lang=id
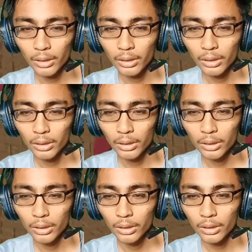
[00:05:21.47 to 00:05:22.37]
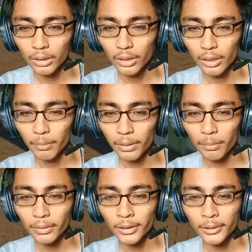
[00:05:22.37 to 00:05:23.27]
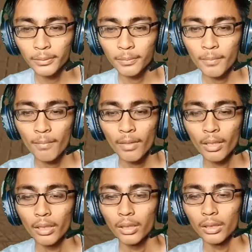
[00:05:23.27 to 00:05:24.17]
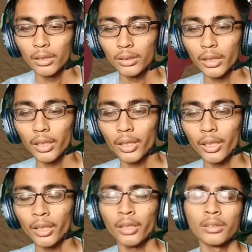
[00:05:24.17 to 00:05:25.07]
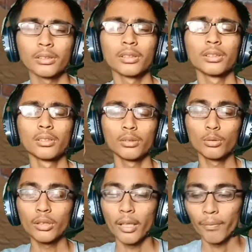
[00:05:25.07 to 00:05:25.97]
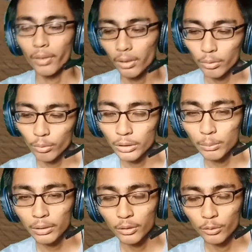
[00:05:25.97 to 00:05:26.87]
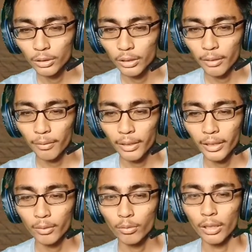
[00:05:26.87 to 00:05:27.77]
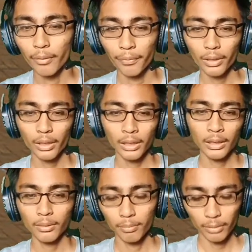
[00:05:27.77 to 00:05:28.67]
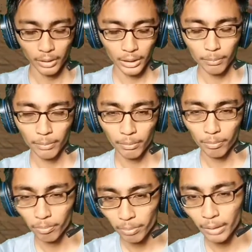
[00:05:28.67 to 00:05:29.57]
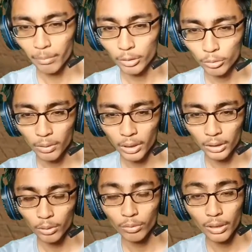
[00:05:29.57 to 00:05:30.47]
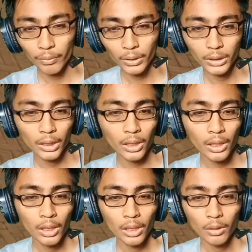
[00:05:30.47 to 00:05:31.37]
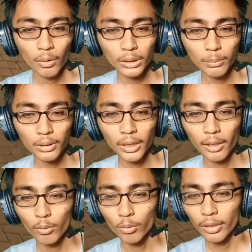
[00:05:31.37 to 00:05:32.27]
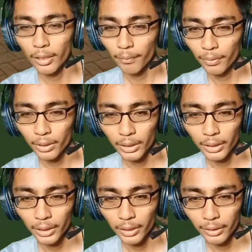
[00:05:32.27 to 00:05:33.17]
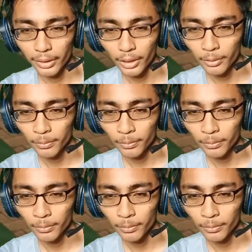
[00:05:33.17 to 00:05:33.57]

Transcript: uh, ini ya apa namanya geng good evil itu gue sebut good e, geng good evil karena mereka ini pakai baju belakangnya good evil ya jadi gue sebut geng good evil lah ya, lah ya.